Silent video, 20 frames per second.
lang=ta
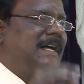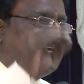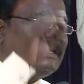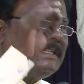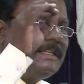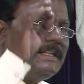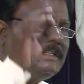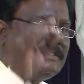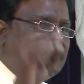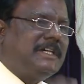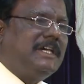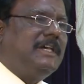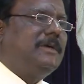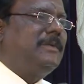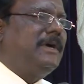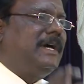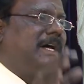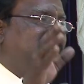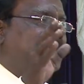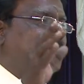அது
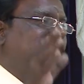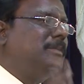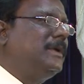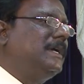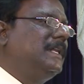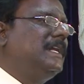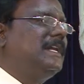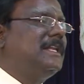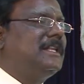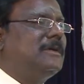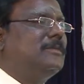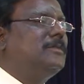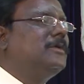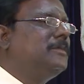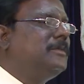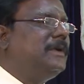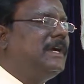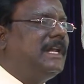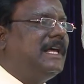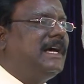நிச்சயமாக பதில் இந்த
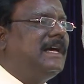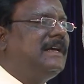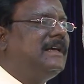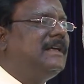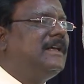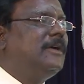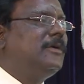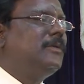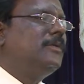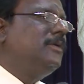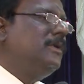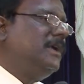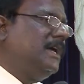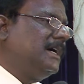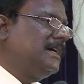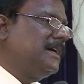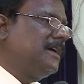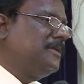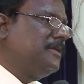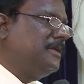பூமியில்
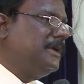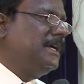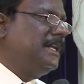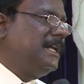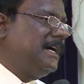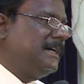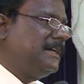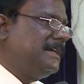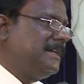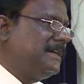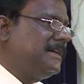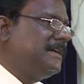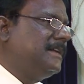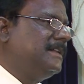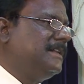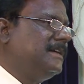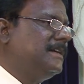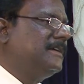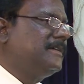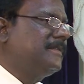உண்டாகக்கூடியதாக இருக்கிறது